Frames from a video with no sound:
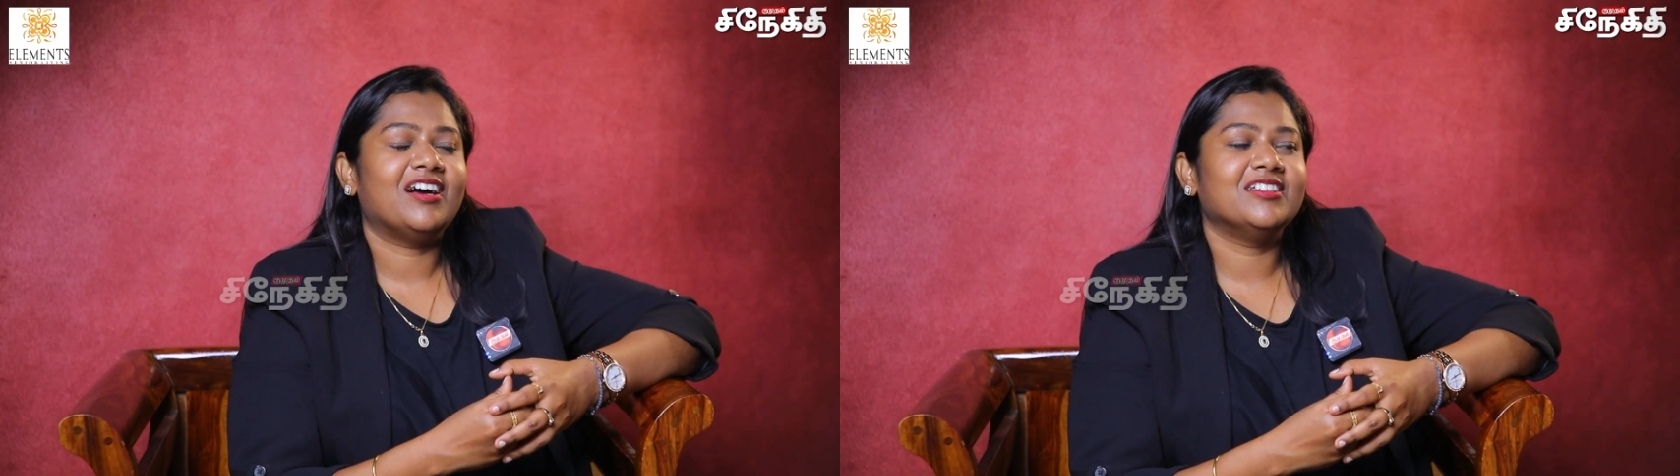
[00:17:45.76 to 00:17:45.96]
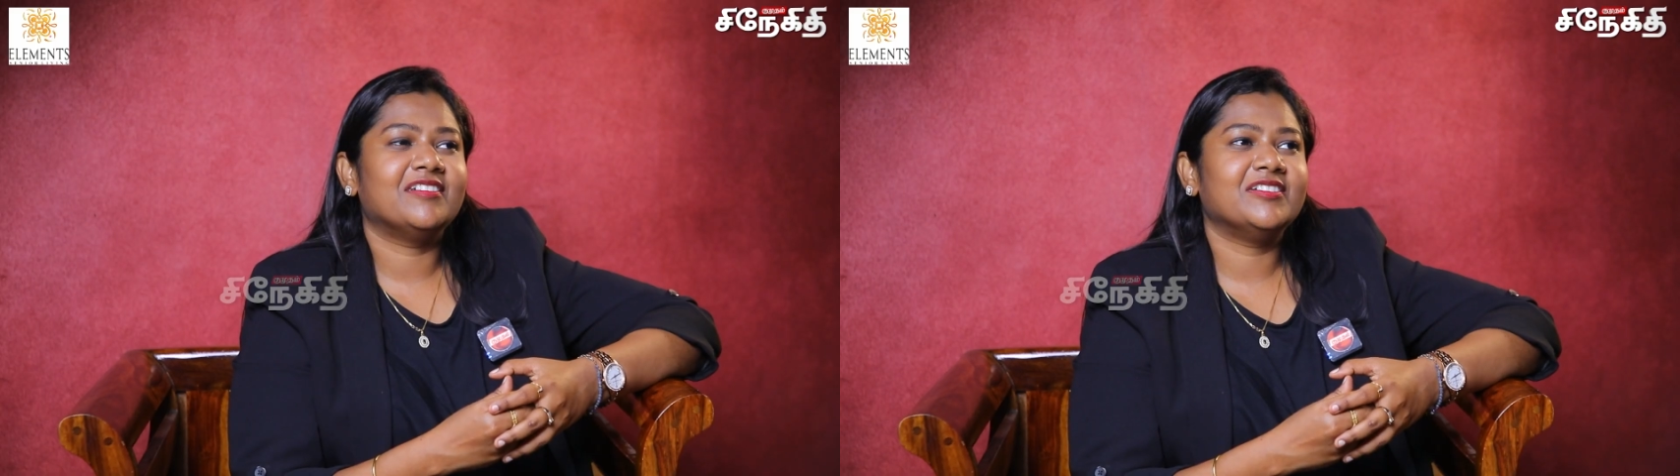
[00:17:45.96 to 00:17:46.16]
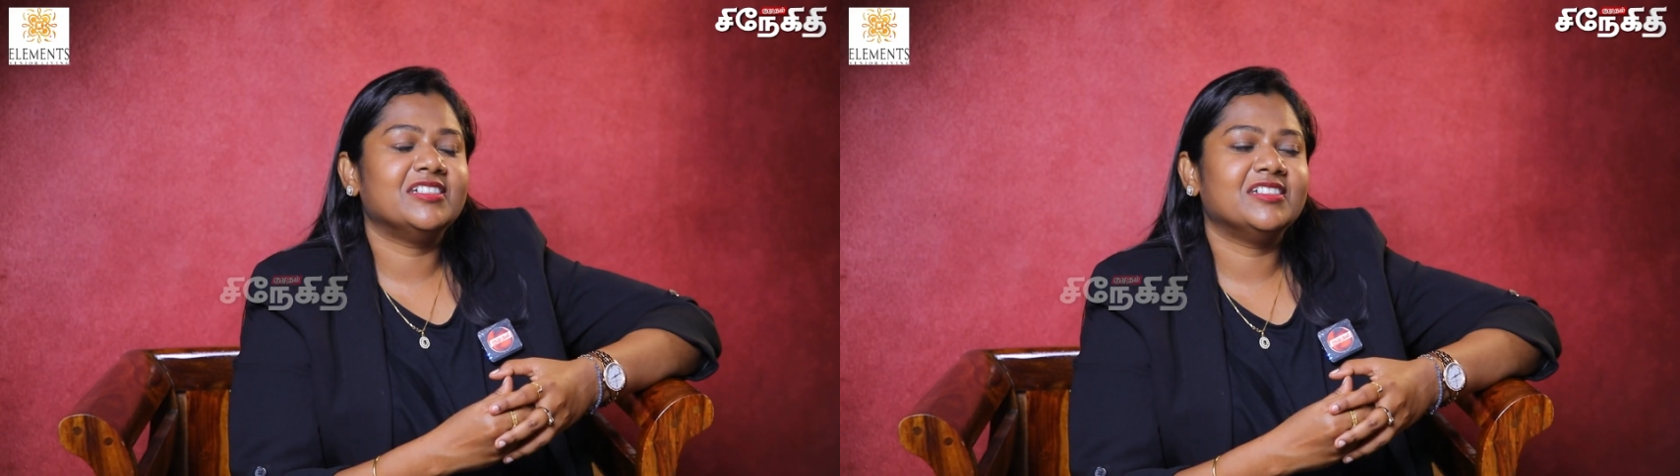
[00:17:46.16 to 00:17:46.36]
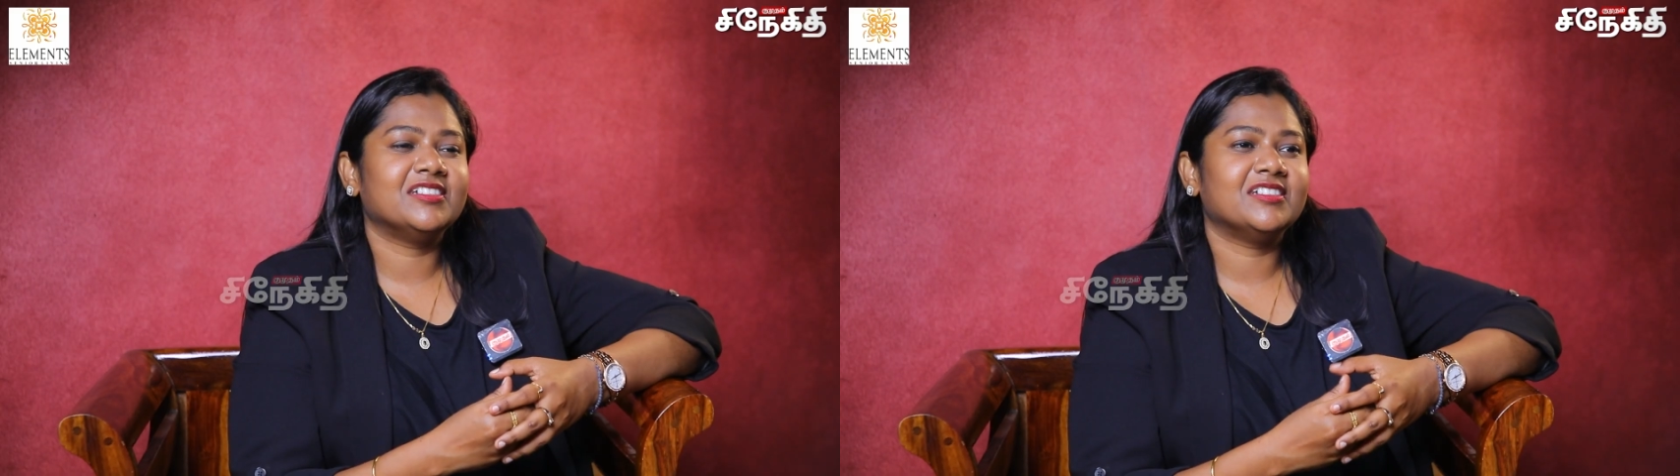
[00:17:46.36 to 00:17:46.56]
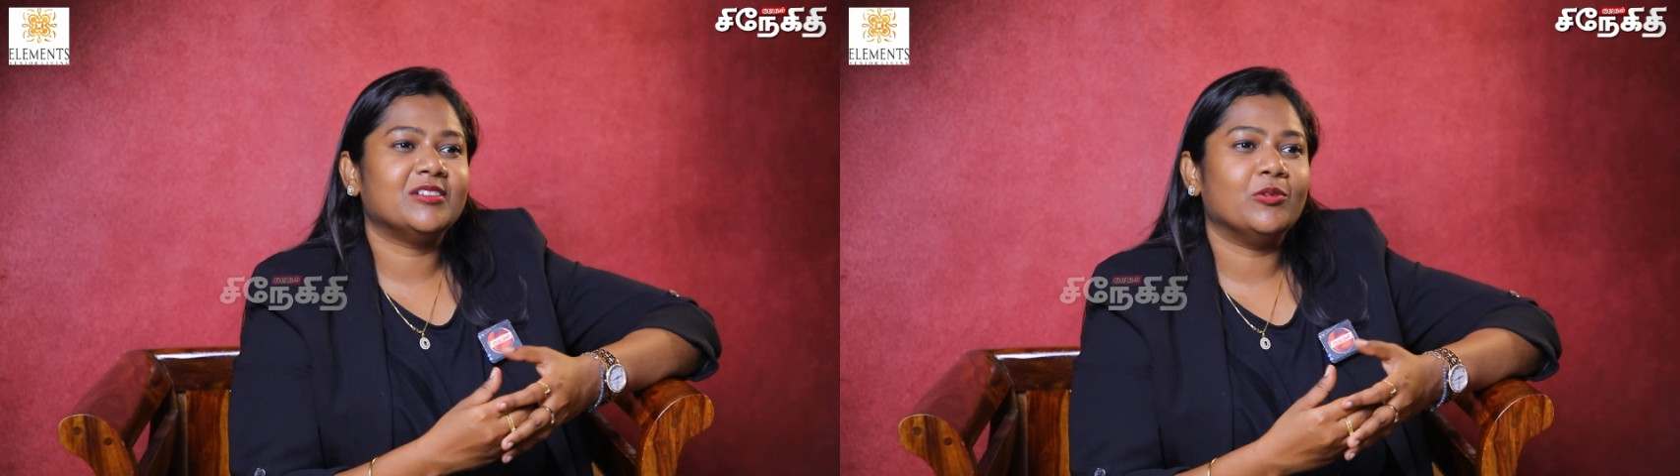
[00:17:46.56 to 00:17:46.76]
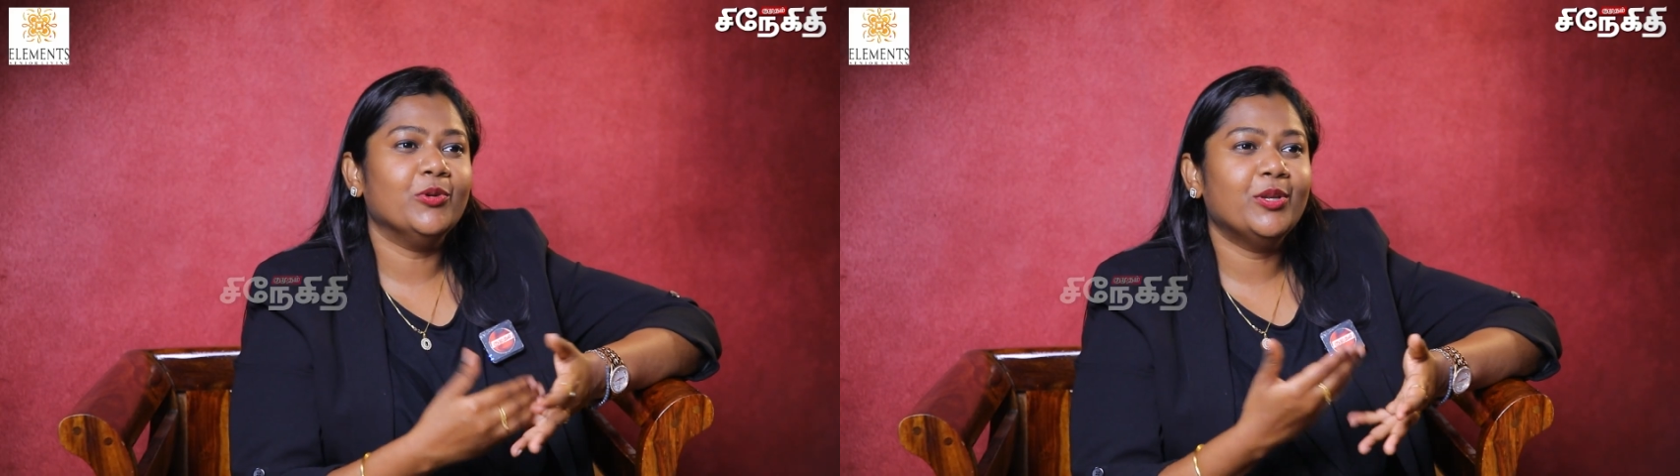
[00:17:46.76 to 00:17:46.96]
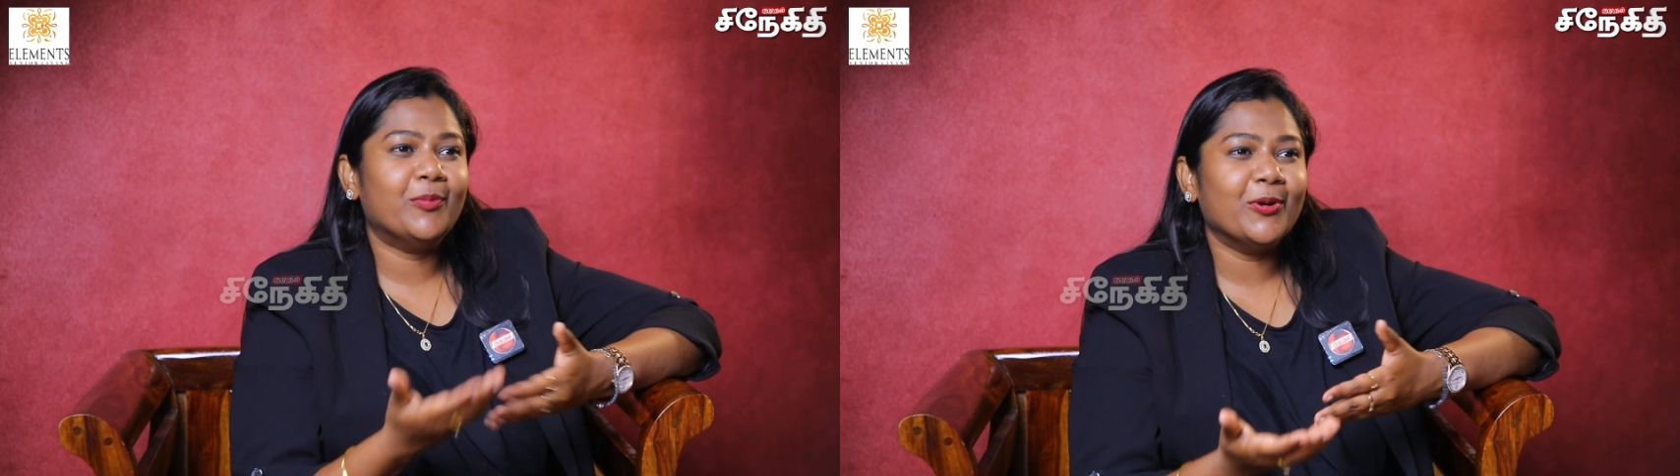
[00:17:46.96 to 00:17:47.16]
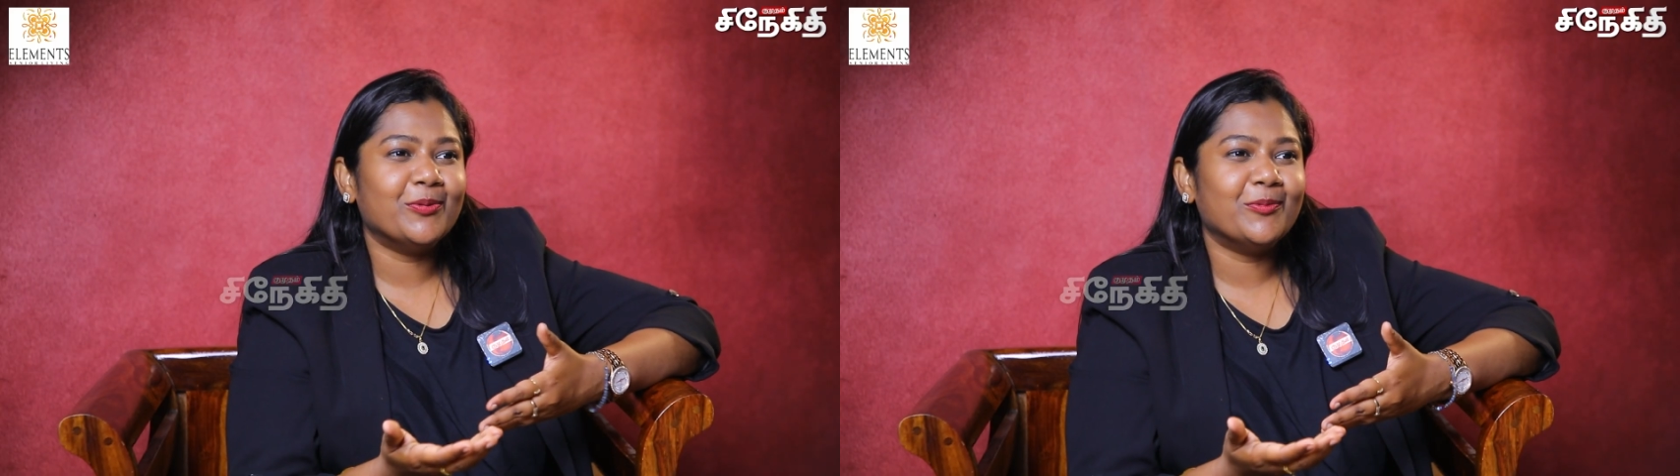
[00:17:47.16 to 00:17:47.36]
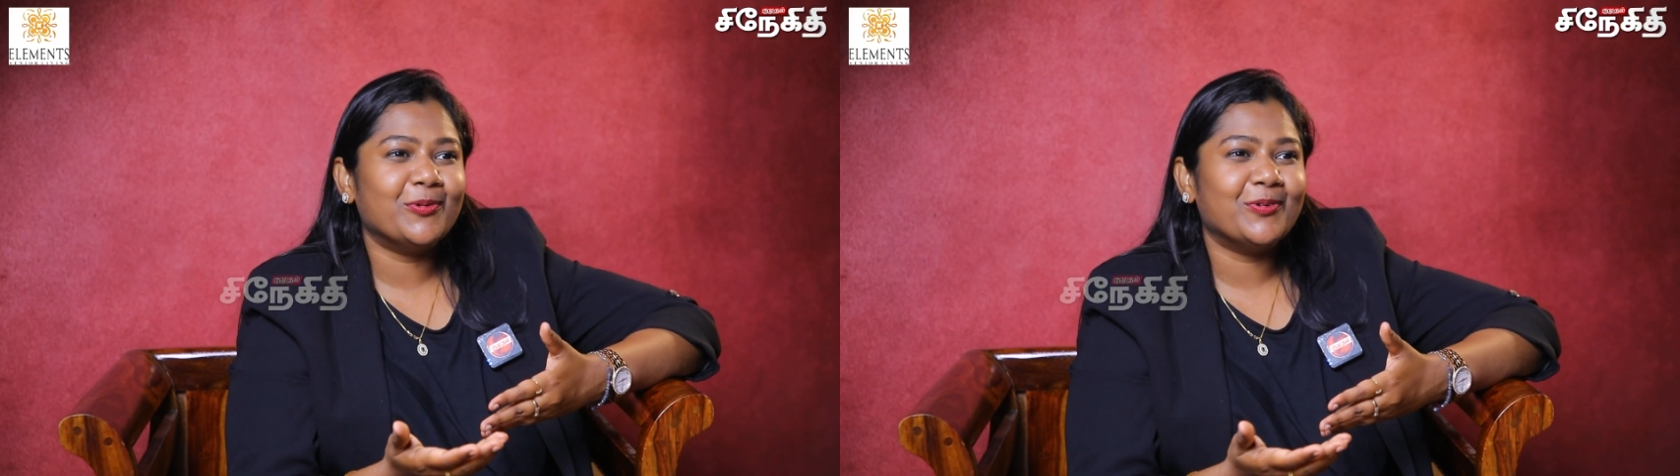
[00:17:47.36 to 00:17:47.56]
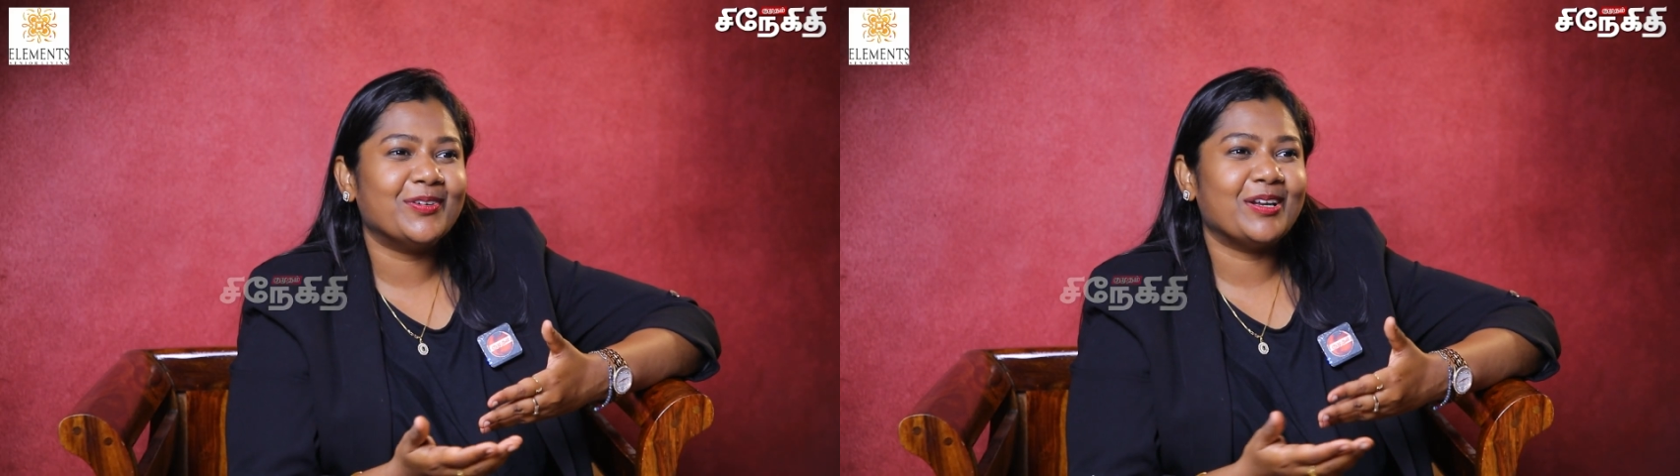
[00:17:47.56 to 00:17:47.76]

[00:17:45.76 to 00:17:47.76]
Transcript: அதாவது உயிர் போயிடுமோ